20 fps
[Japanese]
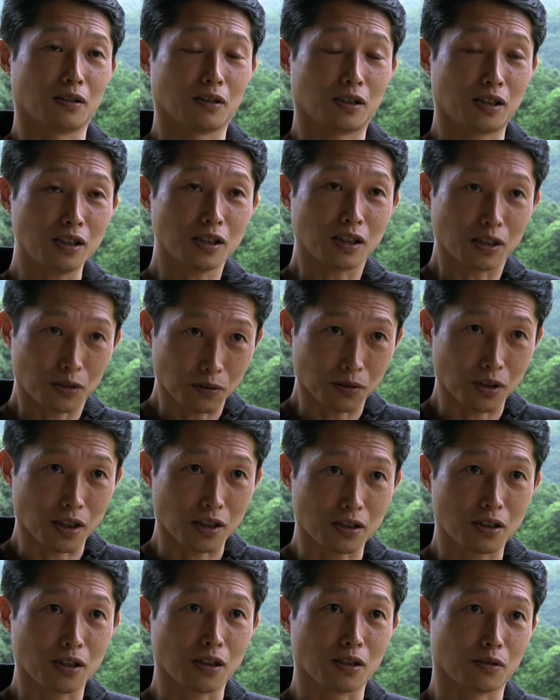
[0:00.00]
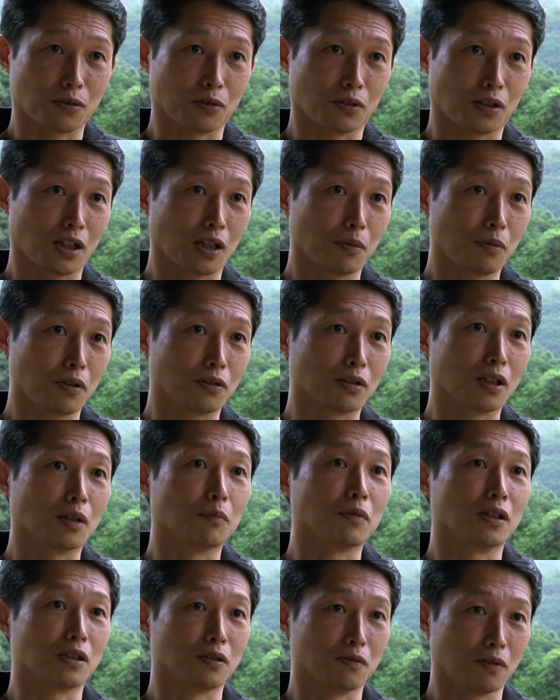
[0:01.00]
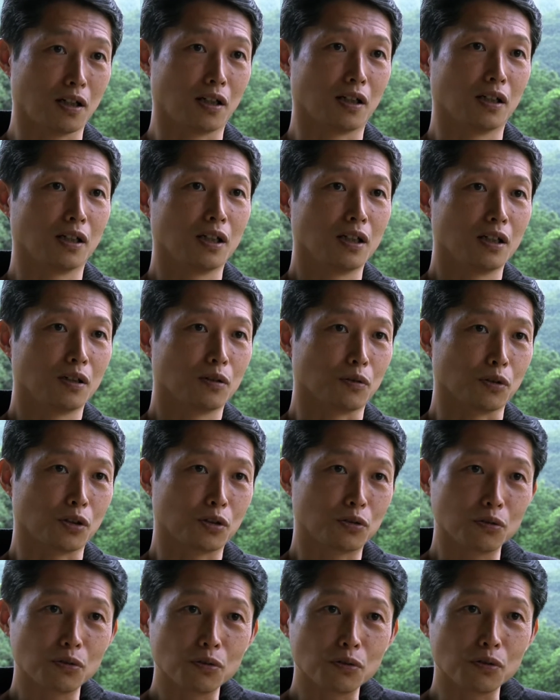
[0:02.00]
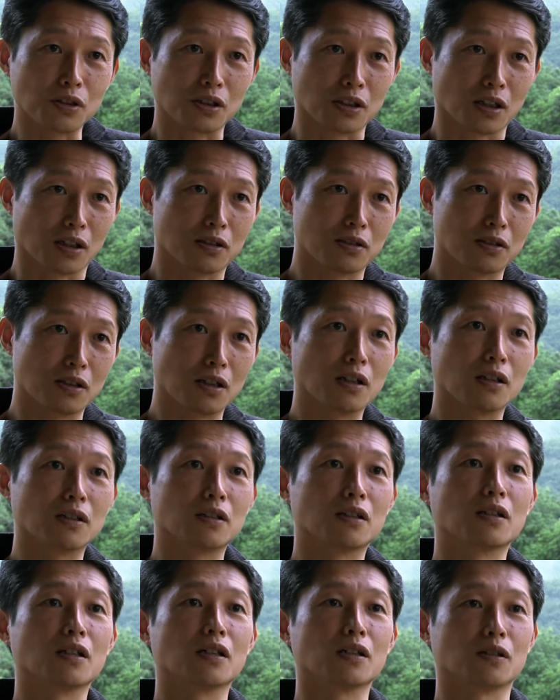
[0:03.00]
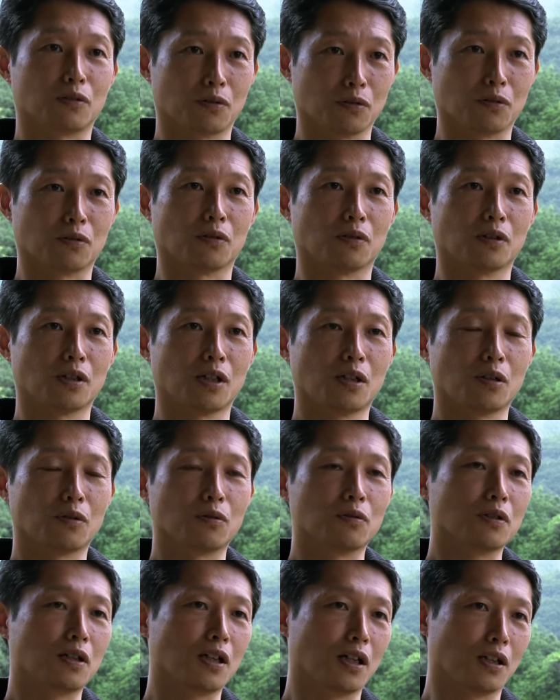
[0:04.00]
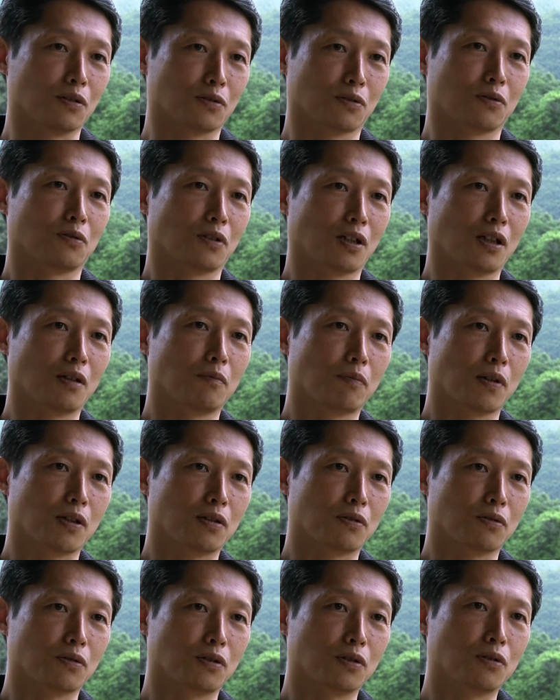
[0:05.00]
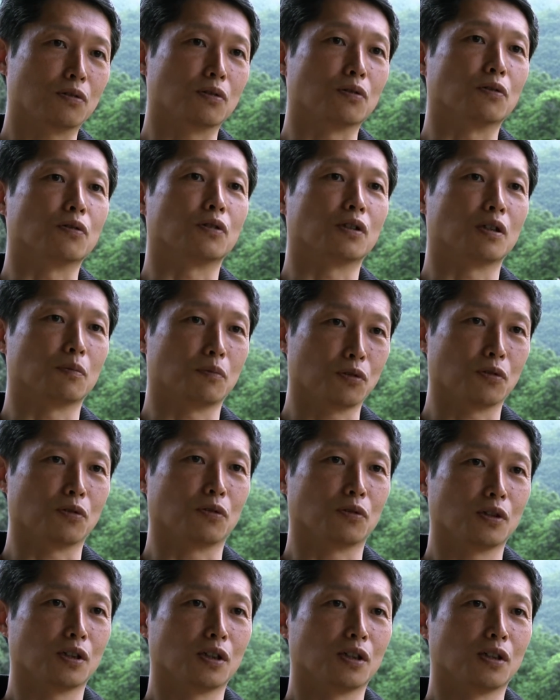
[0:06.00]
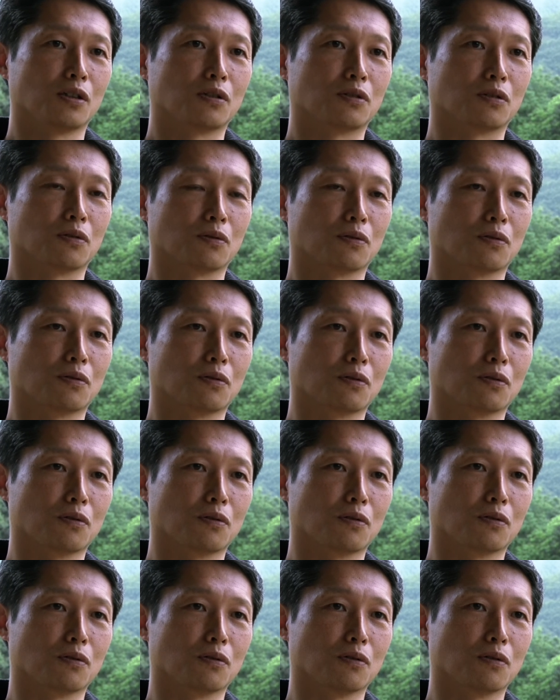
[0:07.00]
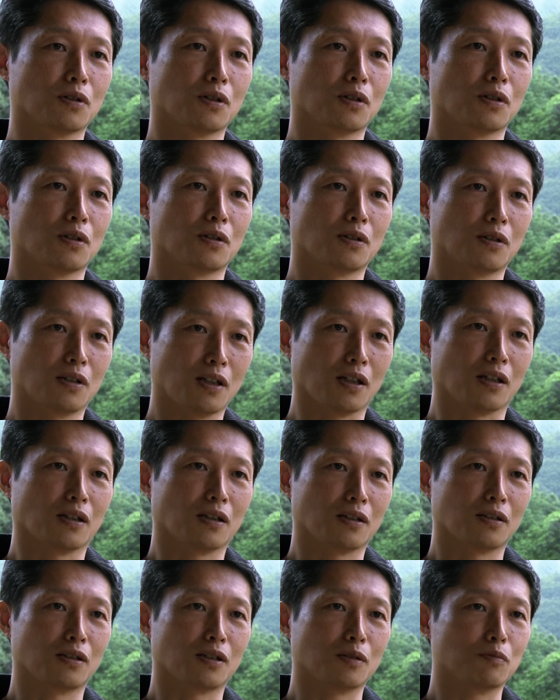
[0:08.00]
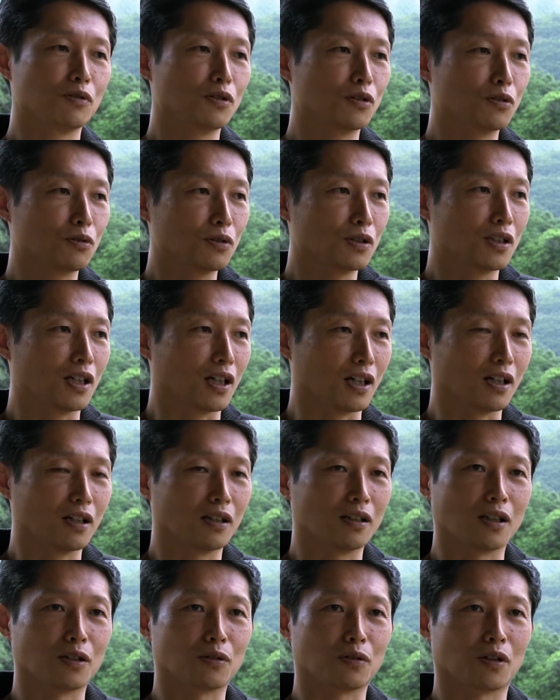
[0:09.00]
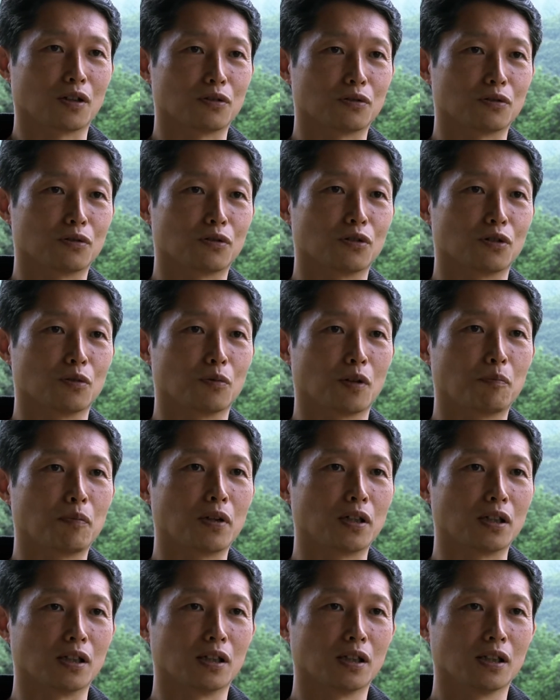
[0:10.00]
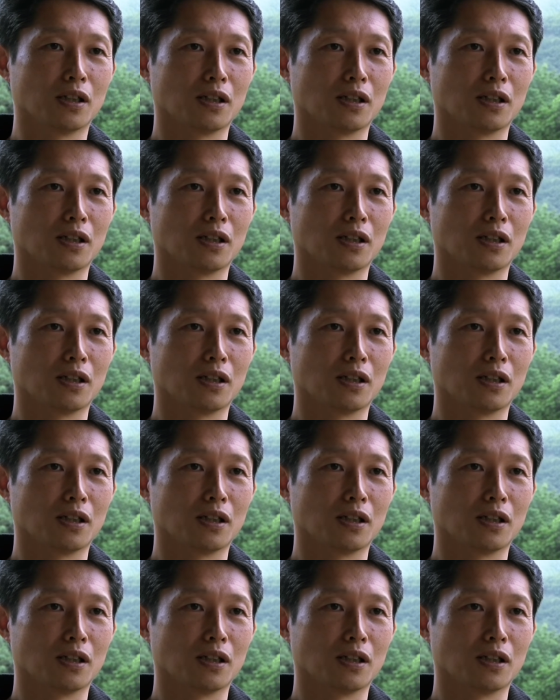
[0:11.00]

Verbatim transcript: 地域のレジリエンスを高めるためにはこう人同士がつながってないと今回のその原発の事故においてもその、ね、自分一人で何とかするっていうのはやっぱり